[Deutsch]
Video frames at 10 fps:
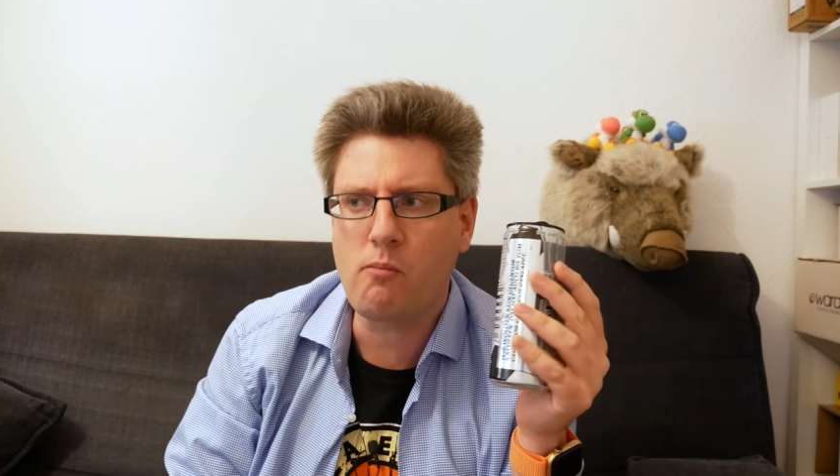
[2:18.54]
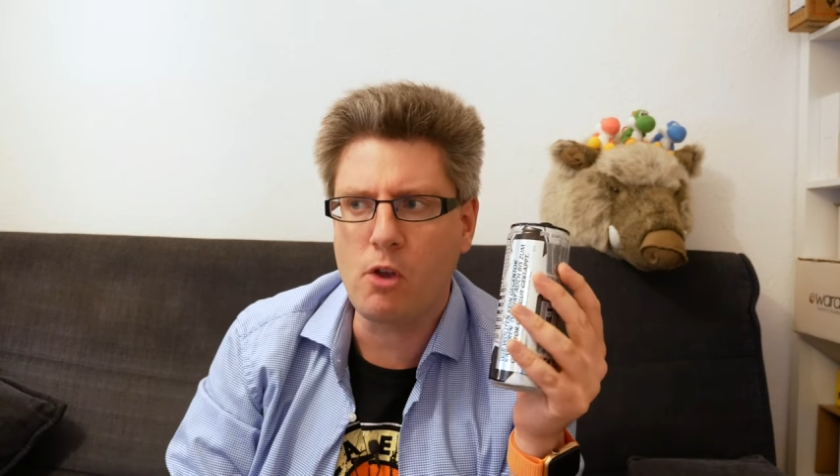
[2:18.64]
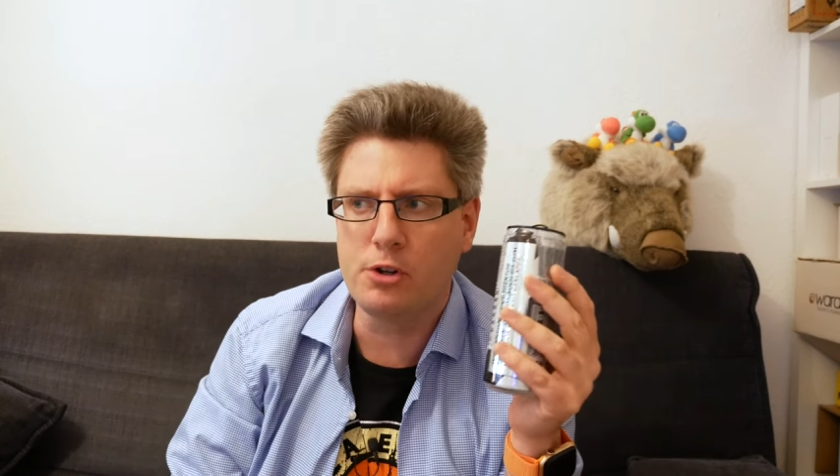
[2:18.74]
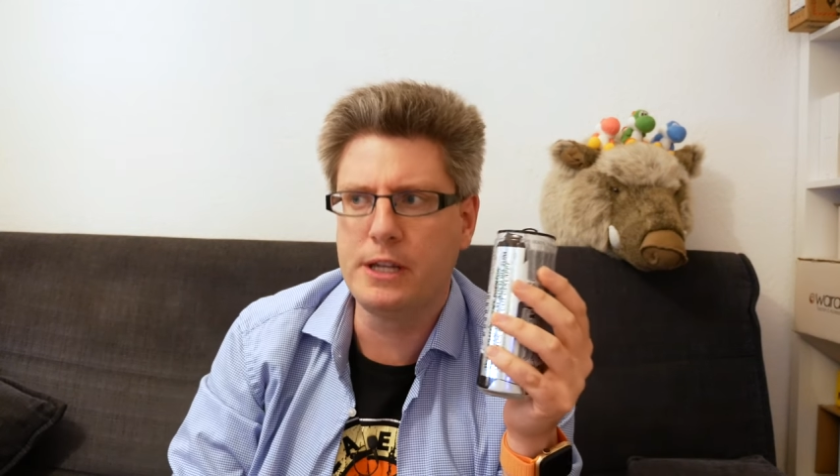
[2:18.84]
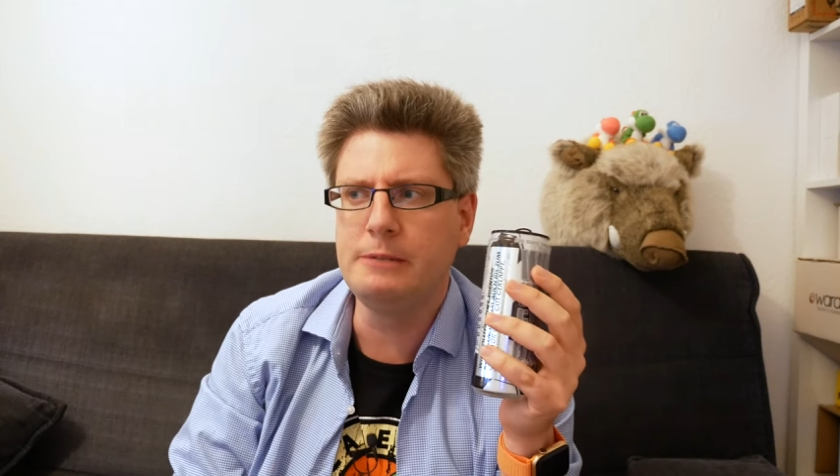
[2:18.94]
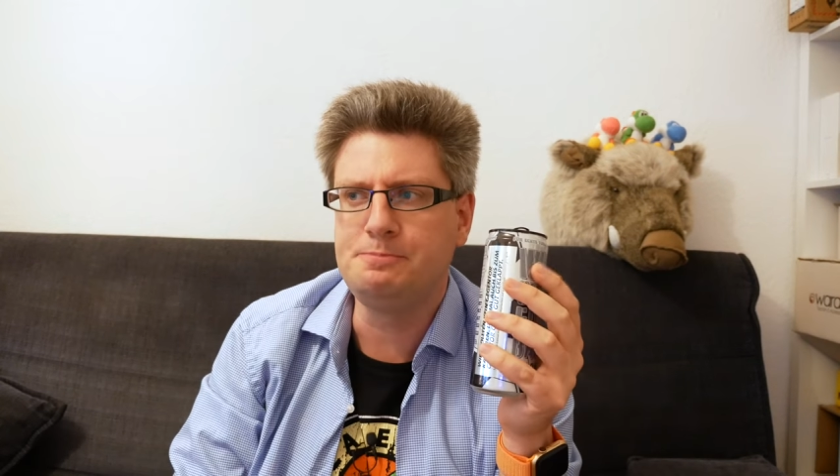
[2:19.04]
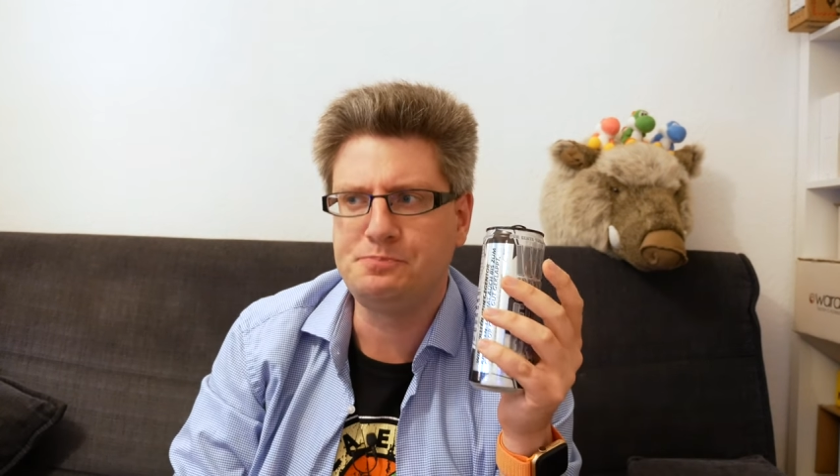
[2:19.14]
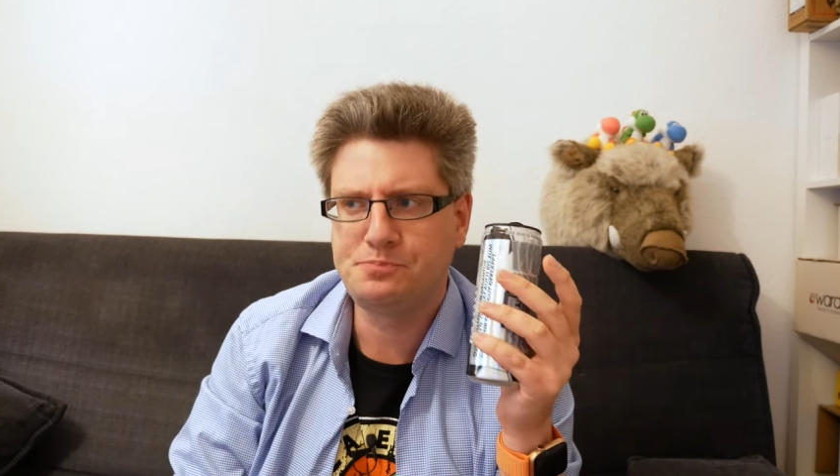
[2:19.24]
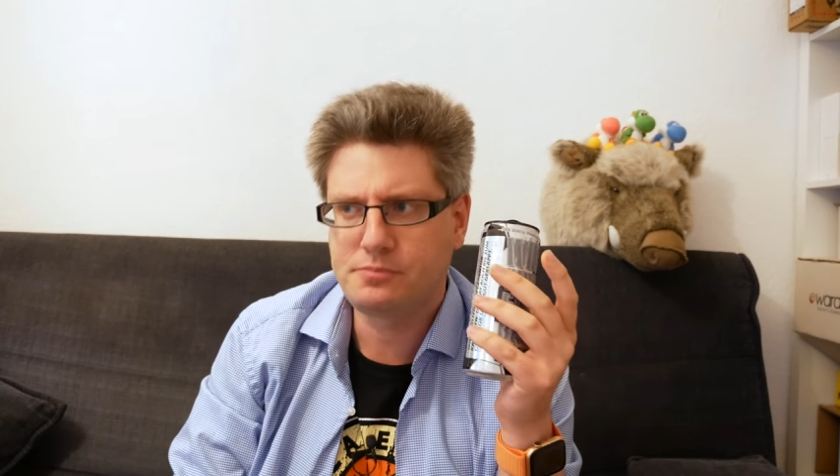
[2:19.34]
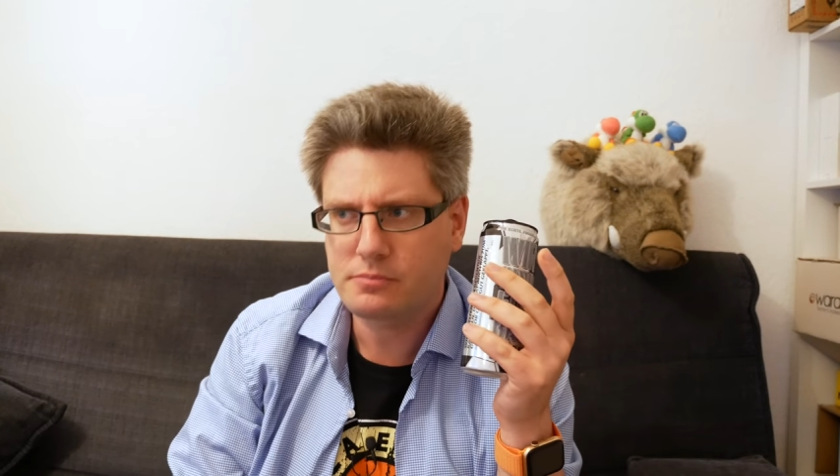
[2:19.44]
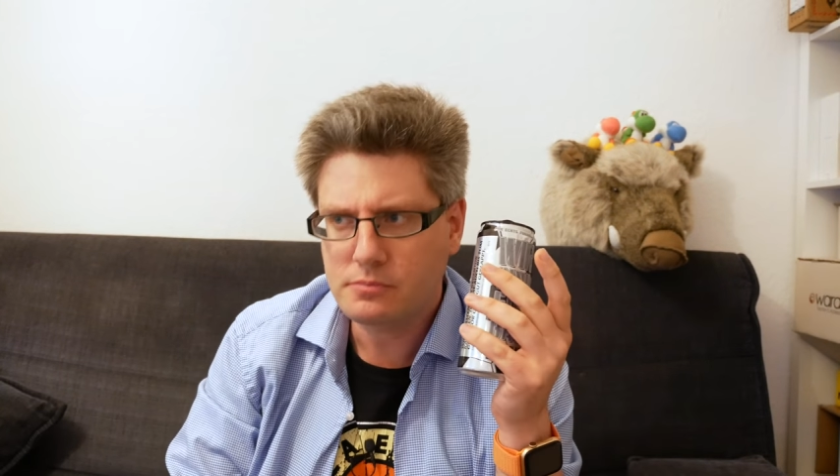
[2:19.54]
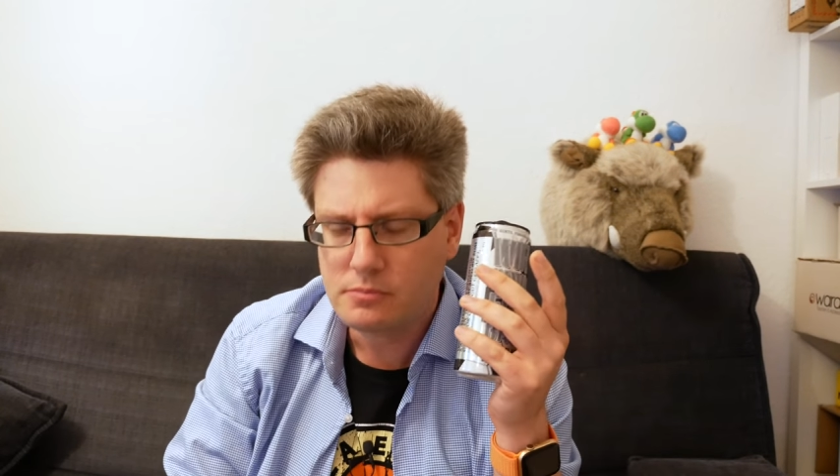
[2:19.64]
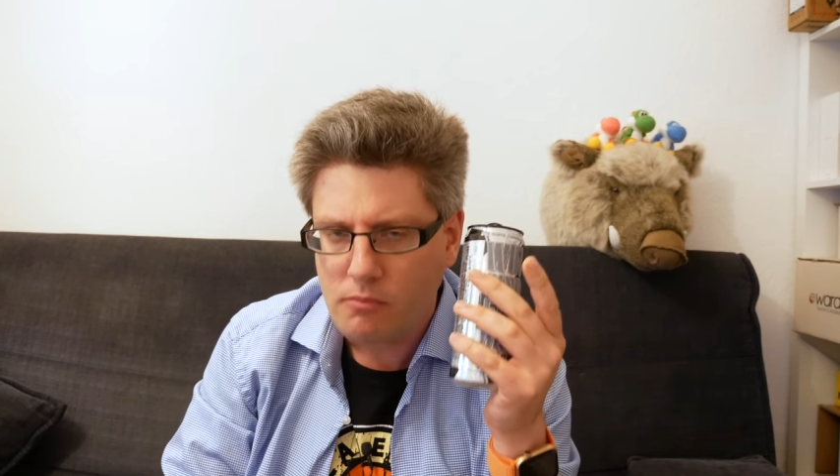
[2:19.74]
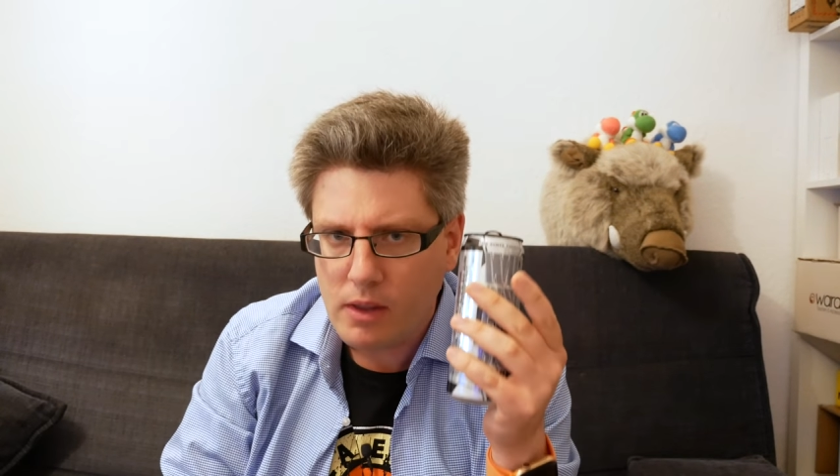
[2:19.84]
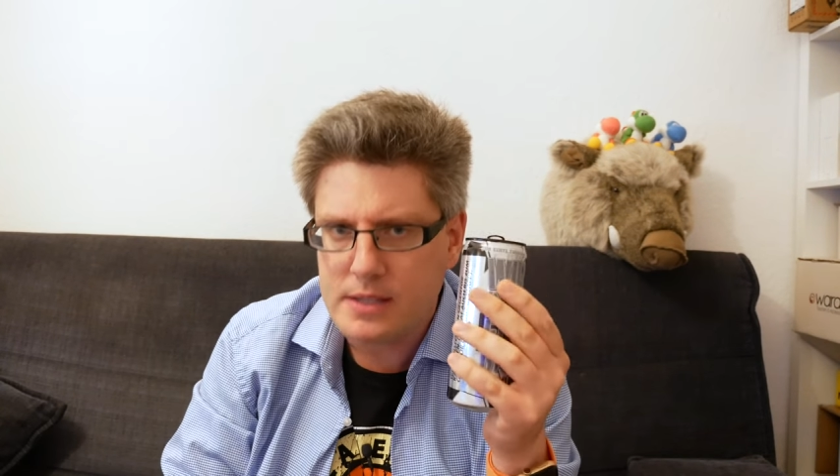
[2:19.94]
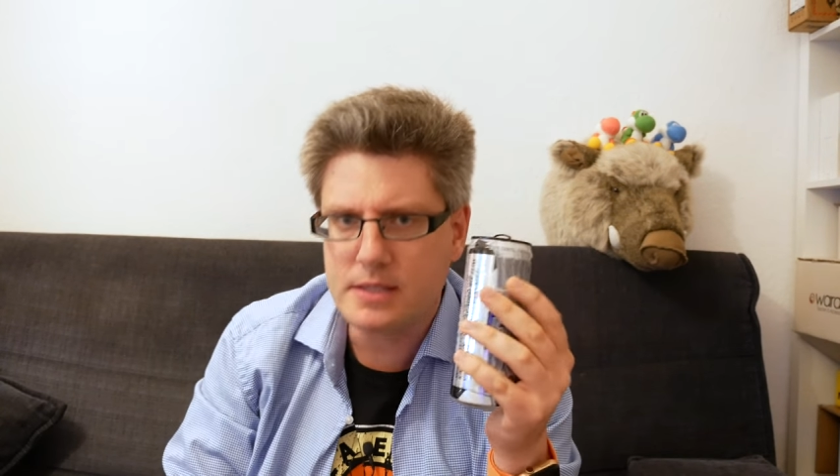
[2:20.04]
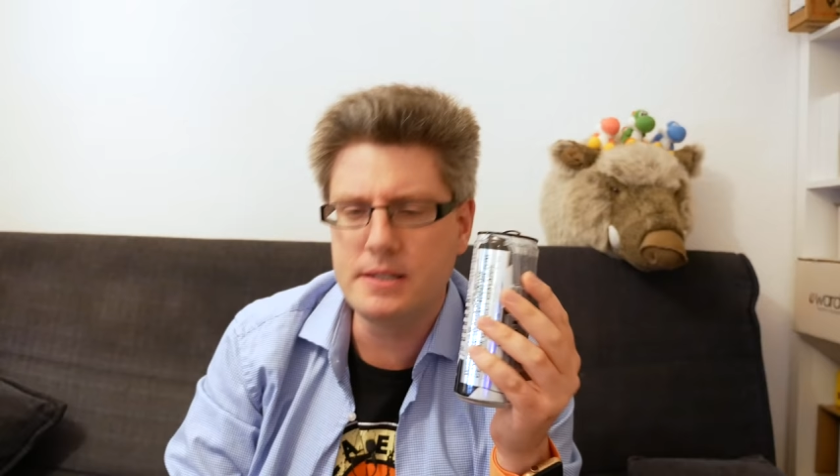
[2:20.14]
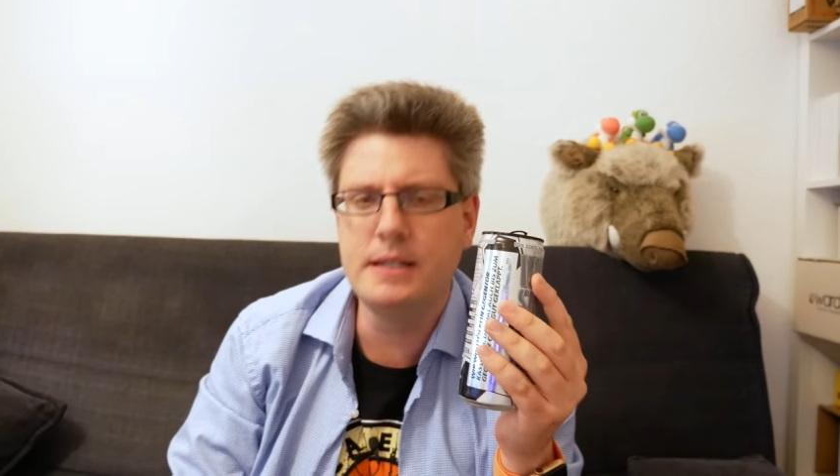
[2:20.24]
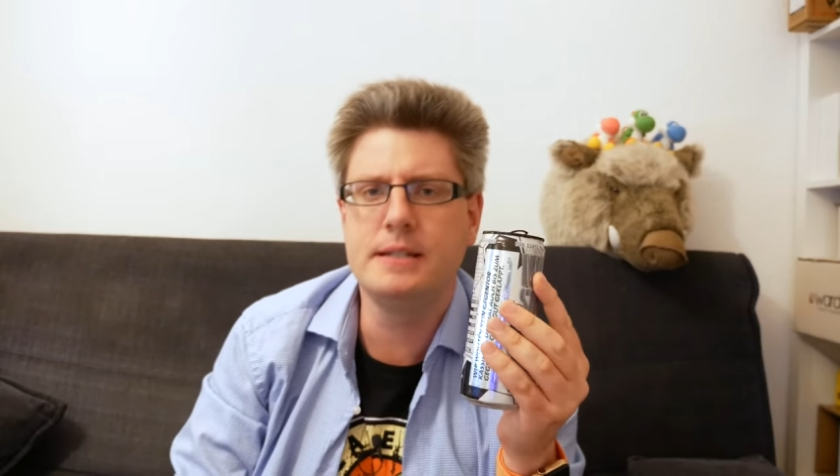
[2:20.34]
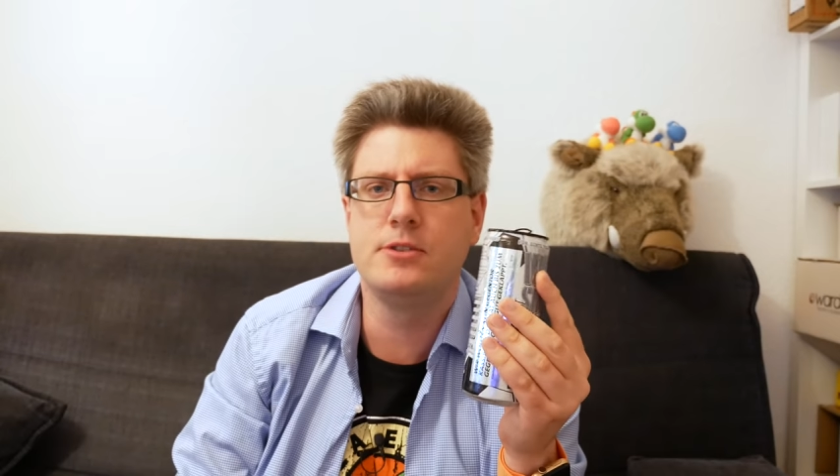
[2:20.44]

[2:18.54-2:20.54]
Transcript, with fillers: Okay. Es ist nicht